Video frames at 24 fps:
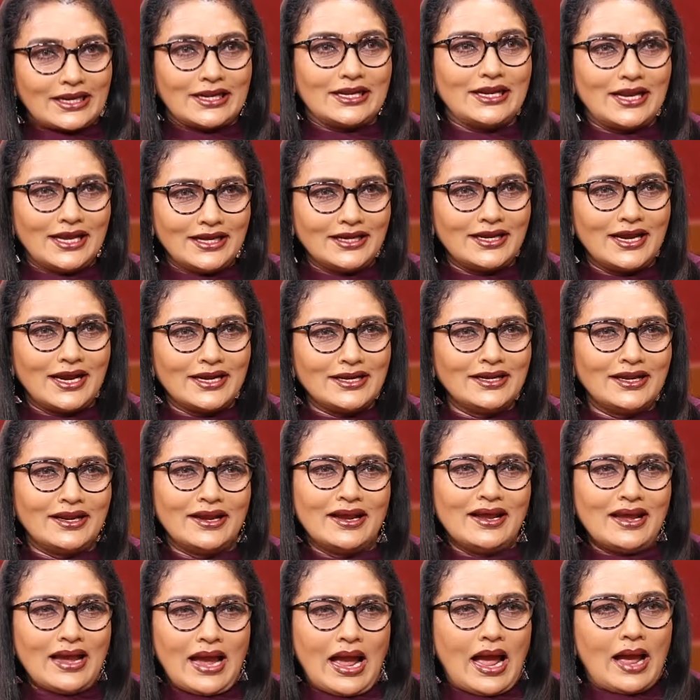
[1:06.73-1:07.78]
వెళ్ళాక కానీ
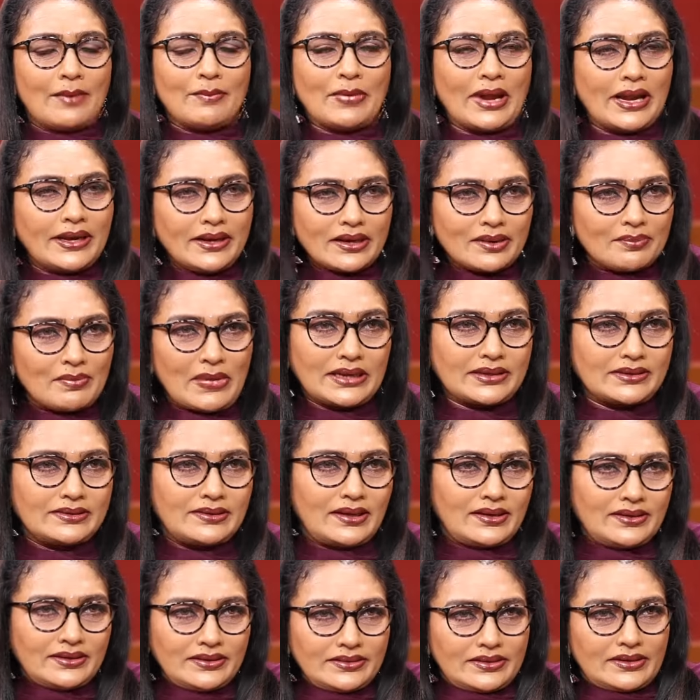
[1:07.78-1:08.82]
ఆ మ్యాటర్ మనకు
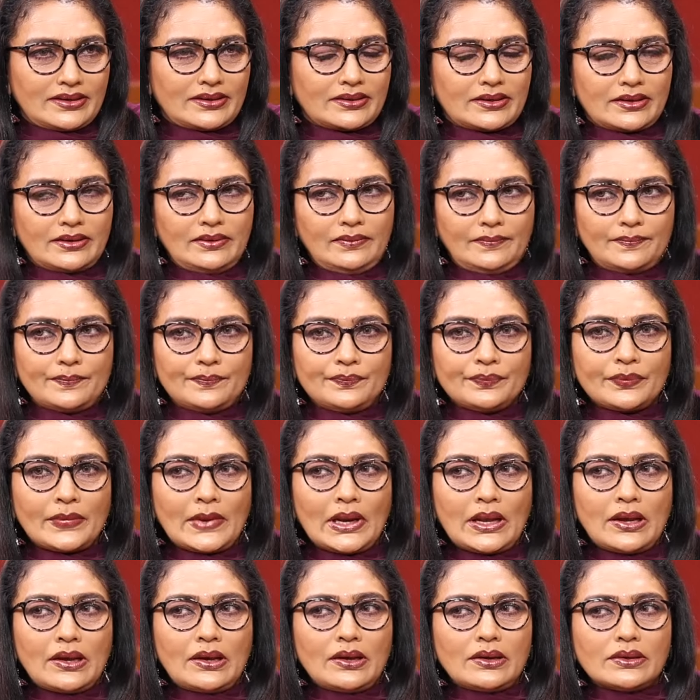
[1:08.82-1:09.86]
తెలియదు కదా
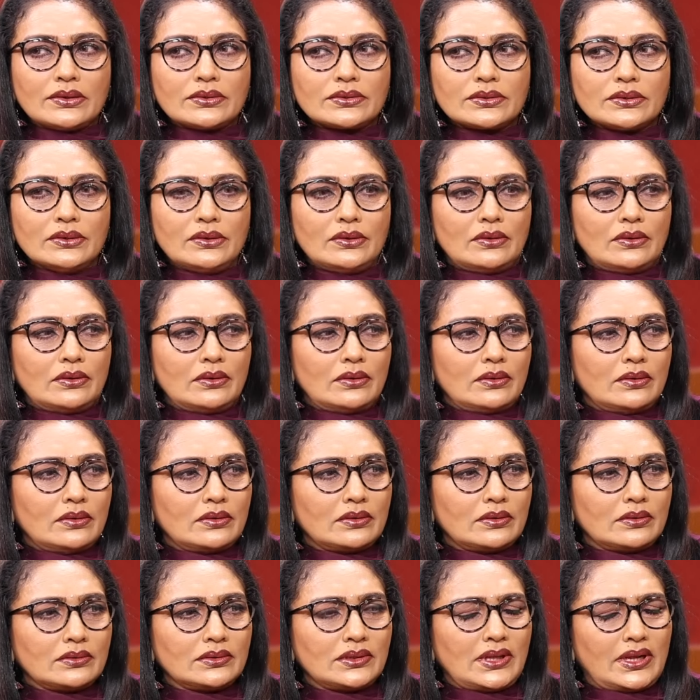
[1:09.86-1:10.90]
సో
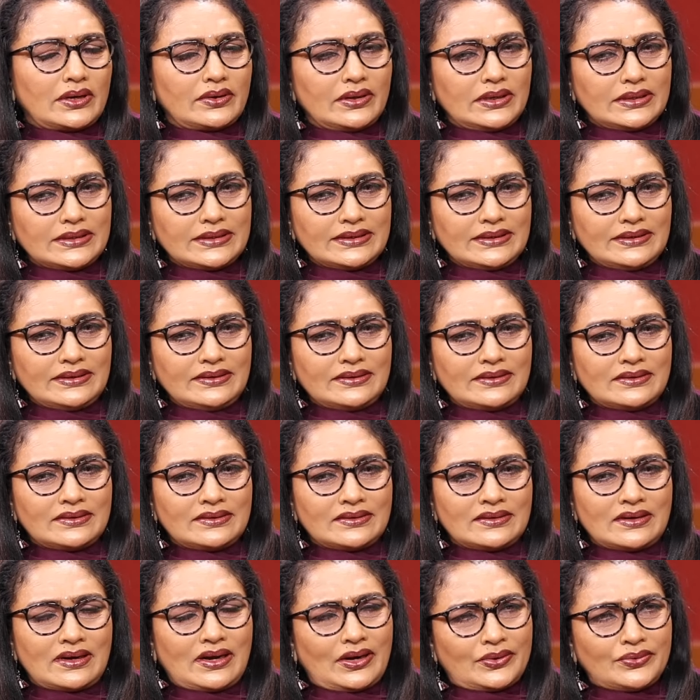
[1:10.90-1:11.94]
తర్వాత
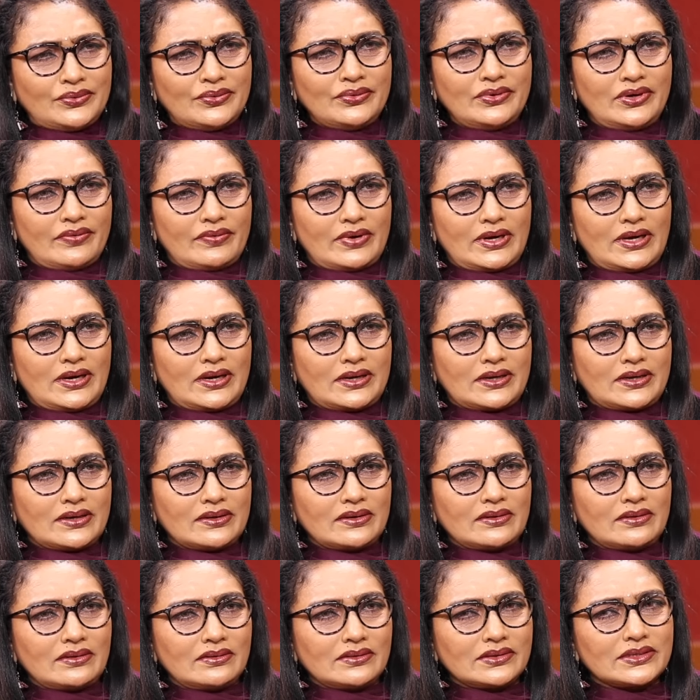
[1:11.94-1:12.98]
అంటుండేవాళ్ళంట
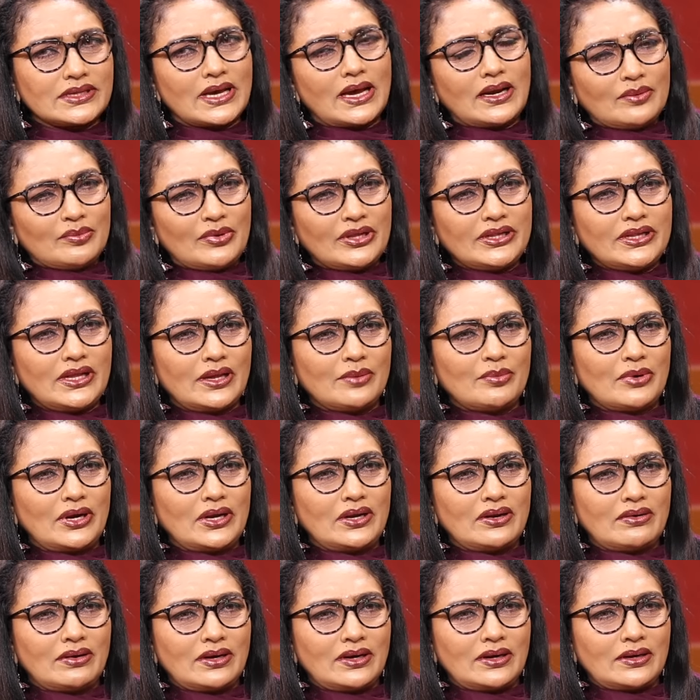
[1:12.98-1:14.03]
చాలామంది
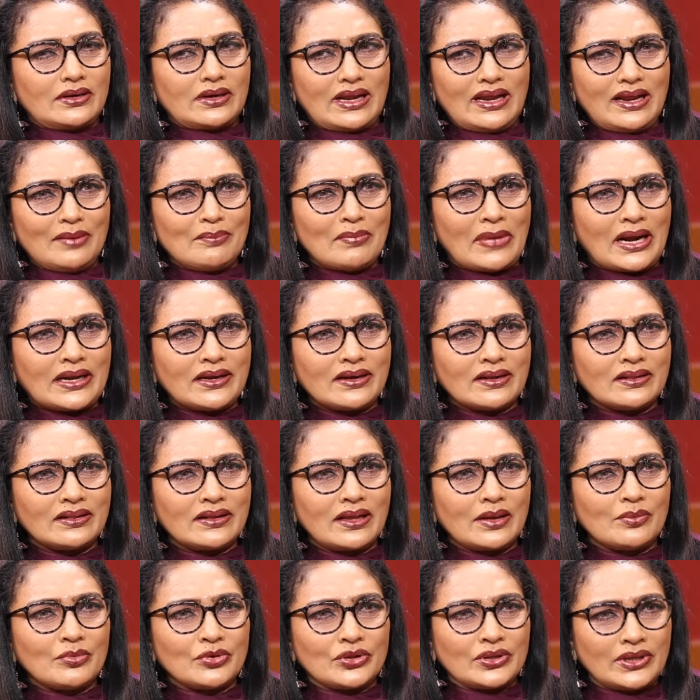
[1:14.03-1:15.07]
ఏమనేవాళ్ళంట బట్టలది
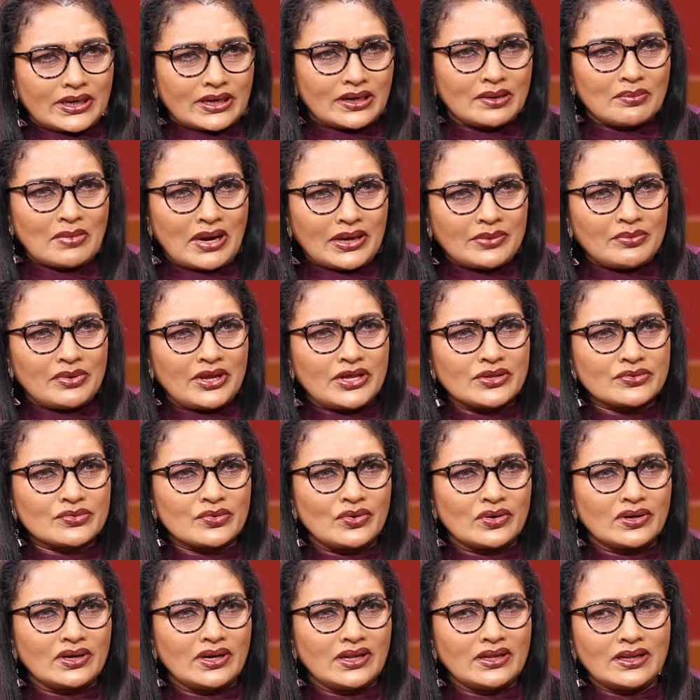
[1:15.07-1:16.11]
ఏముంది ఇక్కడ మనం
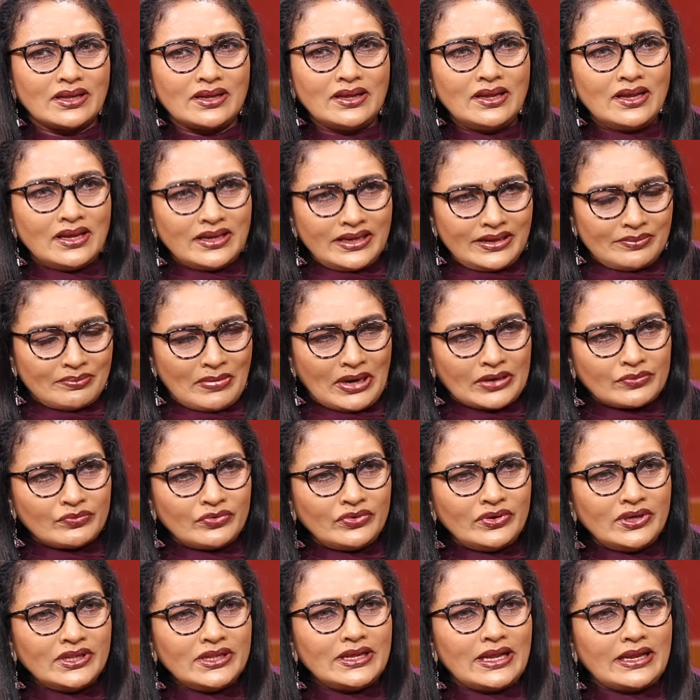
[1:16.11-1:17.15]
వేసుకోవట్లేదా మనం
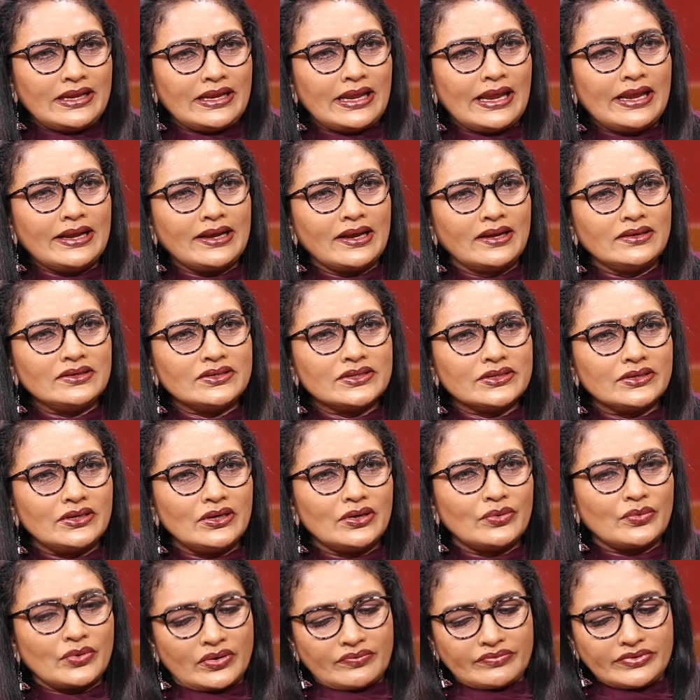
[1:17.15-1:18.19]
ఉండేది ఏ కల్చర్లో
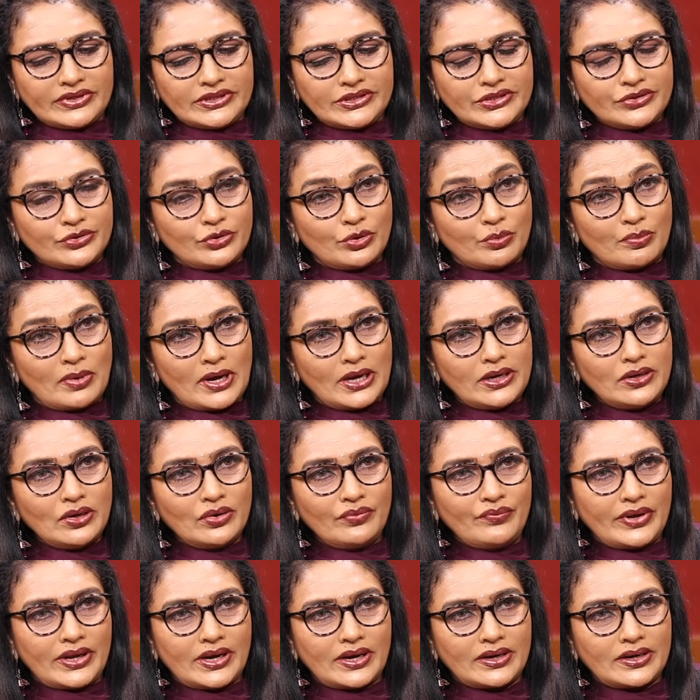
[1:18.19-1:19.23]
ఉన్నాం ఇది దుబాయ్లో
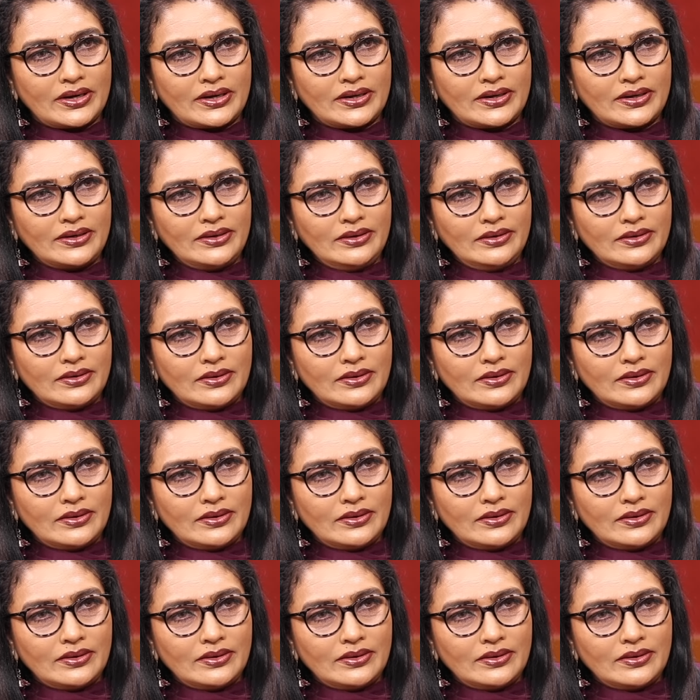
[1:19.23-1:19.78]
విన్నానండి